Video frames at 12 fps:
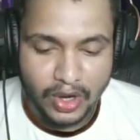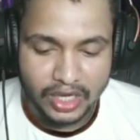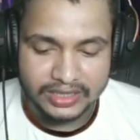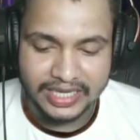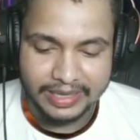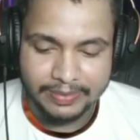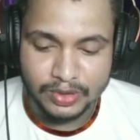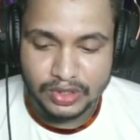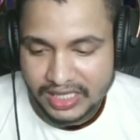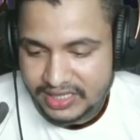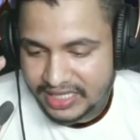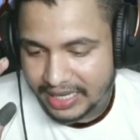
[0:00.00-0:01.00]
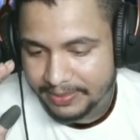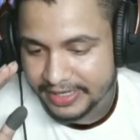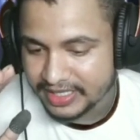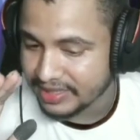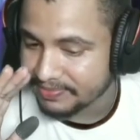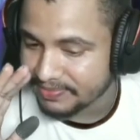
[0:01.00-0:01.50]
बहुत गरीब हूँ दस हजार
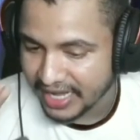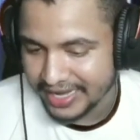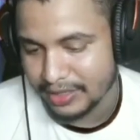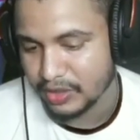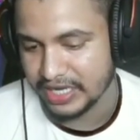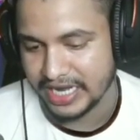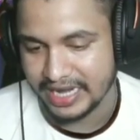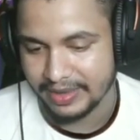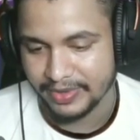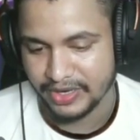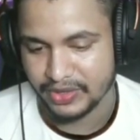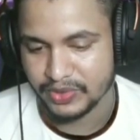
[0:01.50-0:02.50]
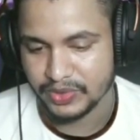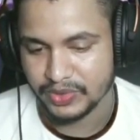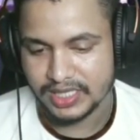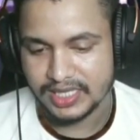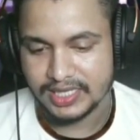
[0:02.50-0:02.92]
बीसी नहीं लुट रहा ना मेरे को